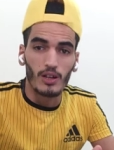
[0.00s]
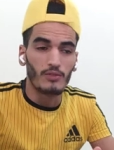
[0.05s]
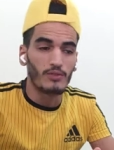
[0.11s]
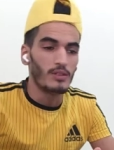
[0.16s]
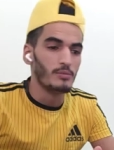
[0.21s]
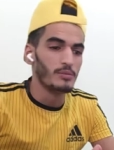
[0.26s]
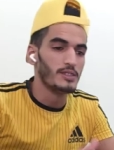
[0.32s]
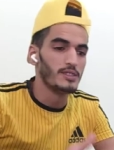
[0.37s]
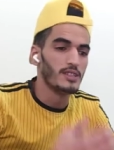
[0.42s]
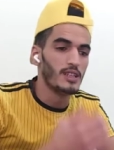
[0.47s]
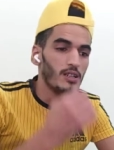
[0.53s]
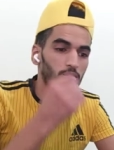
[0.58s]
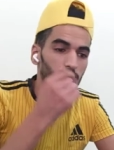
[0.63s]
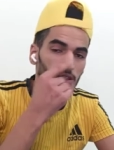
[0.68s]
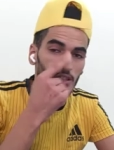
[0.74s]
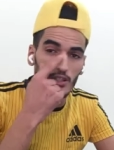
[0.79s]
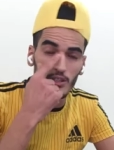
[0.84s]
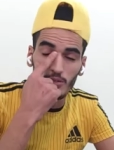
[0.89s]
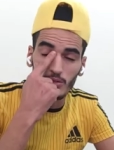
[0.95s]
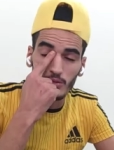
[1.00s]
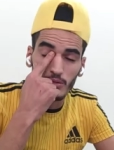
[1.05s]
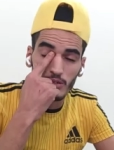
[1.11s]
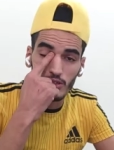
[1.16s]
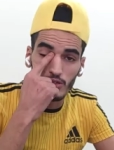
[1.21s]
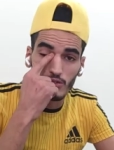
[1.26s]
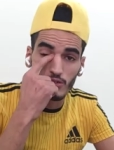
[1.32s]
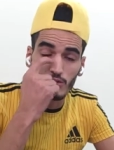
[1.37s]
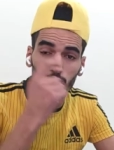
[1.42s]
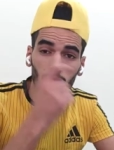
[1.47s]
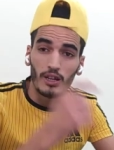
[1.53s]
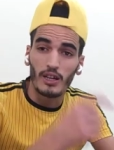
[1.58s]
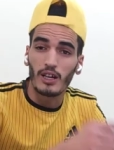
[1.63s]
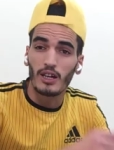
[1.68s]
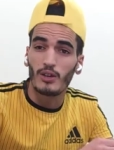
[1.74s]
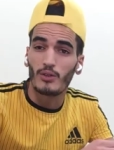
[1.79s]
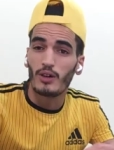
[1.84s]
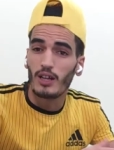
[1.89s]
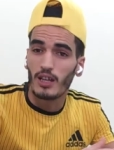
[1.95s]
فامي السلام عليكم نتمنى تكونوا
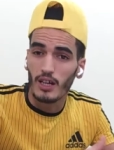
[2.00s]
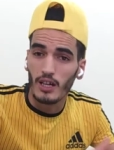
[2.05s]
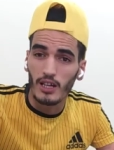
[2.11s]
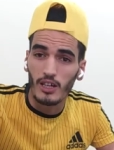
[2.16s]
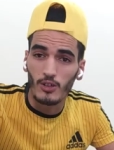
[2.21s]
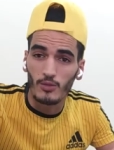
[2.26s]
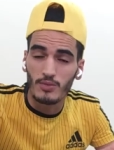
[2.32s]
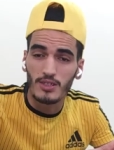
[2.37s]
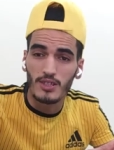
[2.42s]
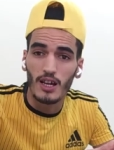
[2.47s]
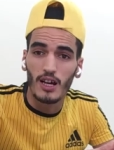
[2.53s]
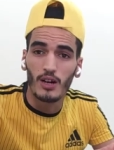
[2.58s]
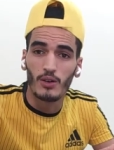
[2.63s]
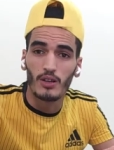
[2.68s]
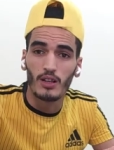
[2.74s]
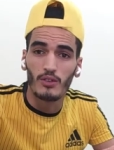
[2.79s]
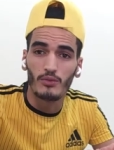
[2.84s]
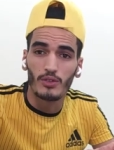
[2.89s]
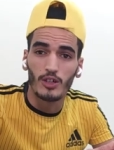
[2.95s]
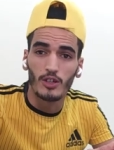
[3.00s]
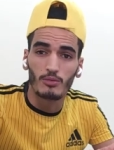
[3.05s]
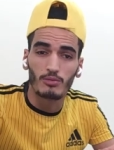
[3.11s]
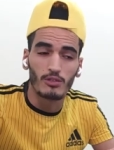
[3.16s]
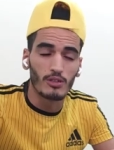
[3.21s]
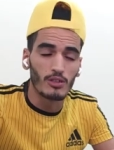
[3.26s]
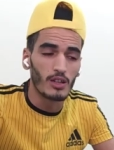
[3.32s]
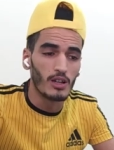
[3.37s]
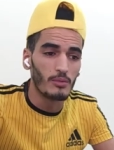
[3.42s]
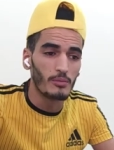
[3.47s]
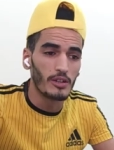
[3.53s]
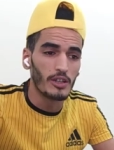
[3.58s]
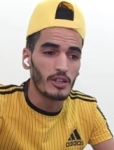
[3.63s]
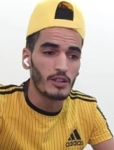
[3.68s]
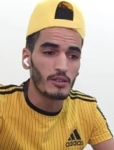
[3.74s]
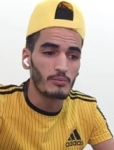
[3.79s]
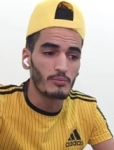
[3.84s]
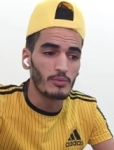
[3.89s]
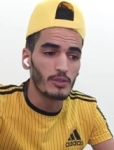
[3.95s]
بخير وعلى خير بالصحه والعافيه وطول العمر
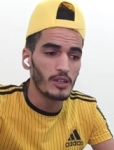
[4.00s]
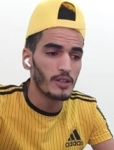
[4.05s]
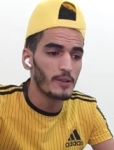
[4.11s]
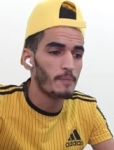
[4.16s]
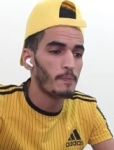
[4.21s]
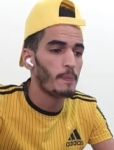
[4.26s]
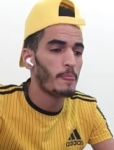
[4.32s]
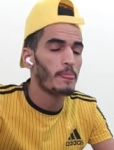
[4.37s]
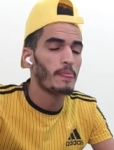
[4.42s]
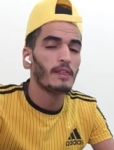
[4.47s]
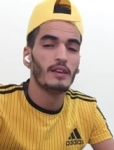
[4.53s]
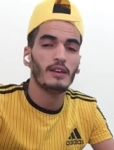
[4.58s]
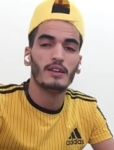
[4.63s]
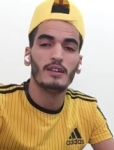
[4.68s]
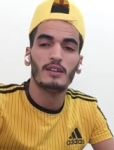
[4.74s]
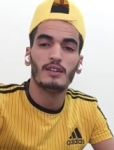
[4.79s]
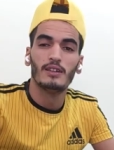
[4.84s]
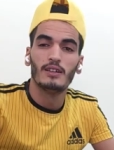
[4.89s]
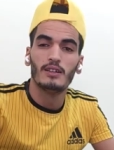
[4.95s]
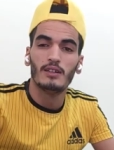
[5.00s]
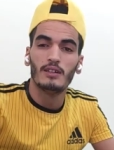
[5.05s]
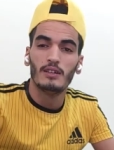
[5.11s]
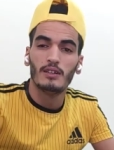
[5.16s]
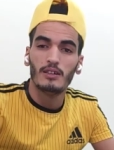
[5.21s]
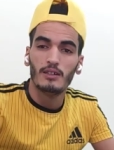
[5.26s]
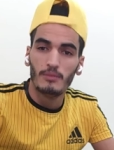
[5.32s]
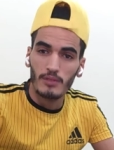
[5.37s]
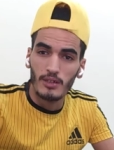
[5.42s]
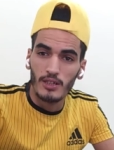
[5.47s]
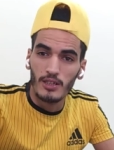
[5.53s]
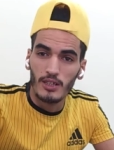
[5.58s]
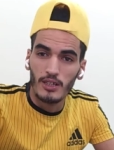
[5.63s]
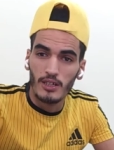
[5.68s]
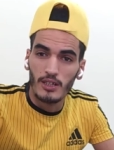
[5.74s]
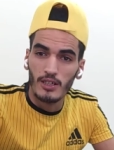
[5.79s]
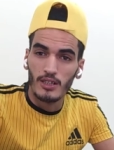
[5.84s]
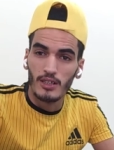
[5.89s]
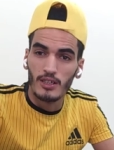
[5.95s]
يا ربي
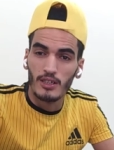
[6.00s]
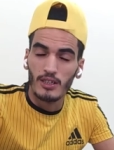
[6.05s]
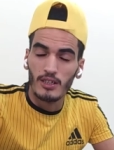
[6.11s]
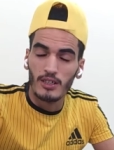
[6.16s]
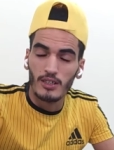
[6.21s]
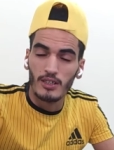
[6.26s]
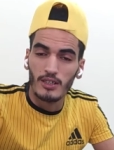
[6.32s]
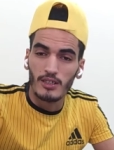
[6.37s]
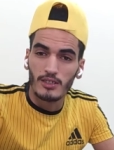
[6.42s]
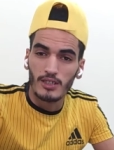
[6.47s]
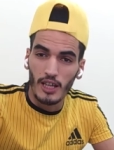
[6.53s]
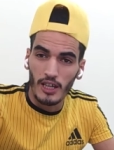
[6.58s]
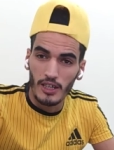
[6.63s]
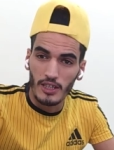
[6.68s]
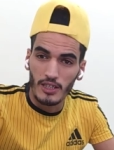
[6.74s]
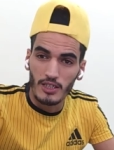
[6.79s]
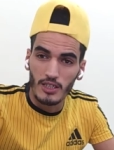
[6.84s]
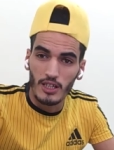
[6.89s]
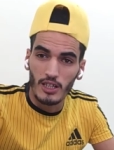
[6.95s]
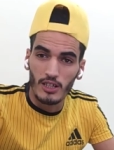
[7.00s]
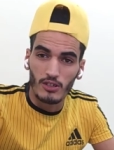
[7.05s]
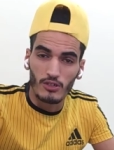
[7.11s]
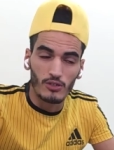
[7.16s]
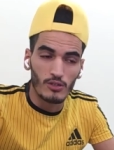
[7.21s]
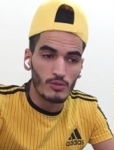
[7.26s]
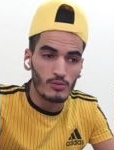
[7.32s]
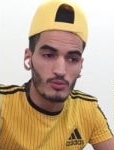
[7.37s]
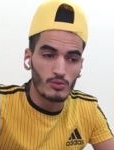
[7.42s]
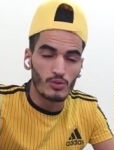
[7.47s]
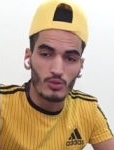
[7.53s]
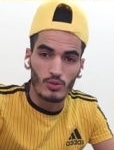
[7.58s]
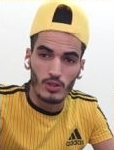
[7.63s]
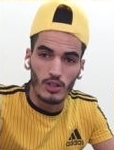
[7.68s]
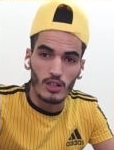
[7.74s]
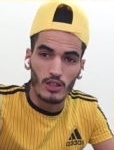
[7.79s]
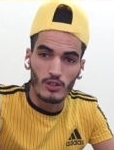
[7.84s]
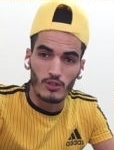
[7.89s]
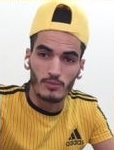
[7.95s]
أه تحياتي لكم
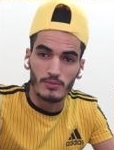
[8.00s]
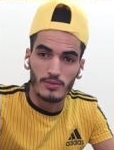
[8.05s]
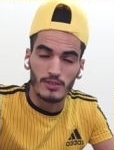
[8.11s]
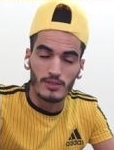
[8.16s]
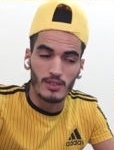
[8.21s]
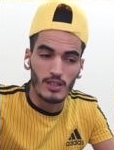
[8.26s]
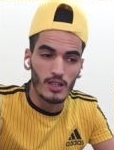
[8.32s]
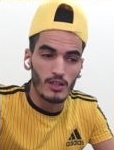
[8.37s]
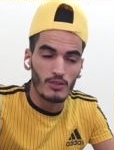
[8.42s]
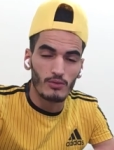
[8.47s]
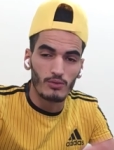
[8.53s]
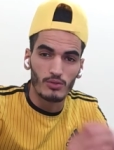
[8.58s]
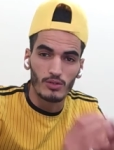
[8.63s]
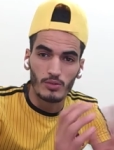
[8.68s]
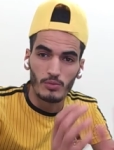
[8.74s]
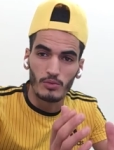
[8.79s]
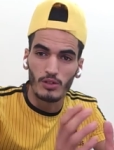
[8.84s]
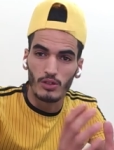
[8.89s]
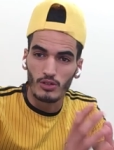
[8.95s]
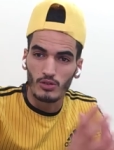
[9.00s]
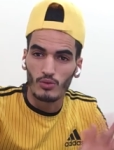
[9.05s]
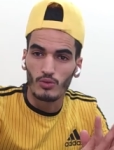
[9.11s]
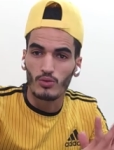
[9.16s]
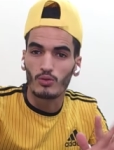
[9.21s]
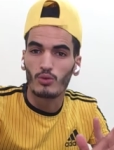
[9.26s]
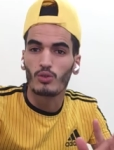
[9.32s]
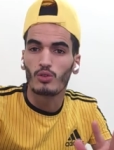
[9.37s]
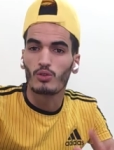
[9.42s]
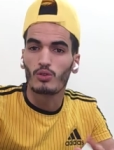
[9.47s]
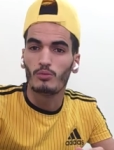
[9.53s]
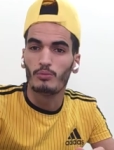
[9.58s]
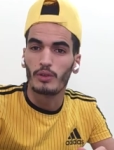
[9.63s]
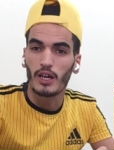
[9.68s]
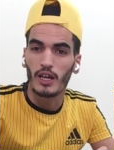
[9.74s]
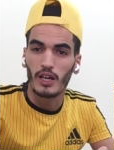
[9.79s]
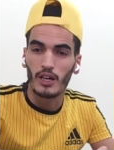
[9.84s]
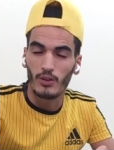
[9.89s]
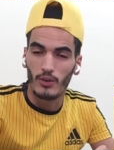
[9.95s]
وشكرا لكم بزاف ونتمنى تكونوا كلكم
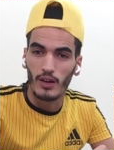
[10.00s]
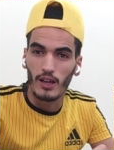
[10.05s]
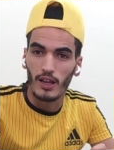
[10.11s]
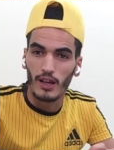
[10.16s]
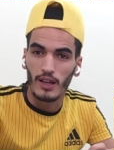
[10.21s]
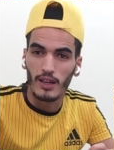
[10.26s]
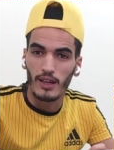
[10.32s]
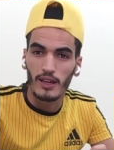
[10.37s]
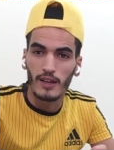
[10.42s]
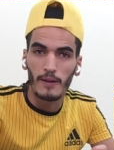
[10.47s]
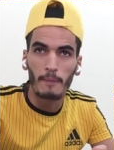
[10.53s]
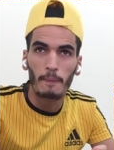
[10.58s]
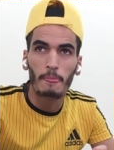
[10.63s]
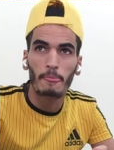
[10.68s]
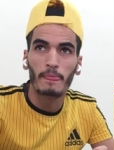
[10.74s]
بخير وعلى خير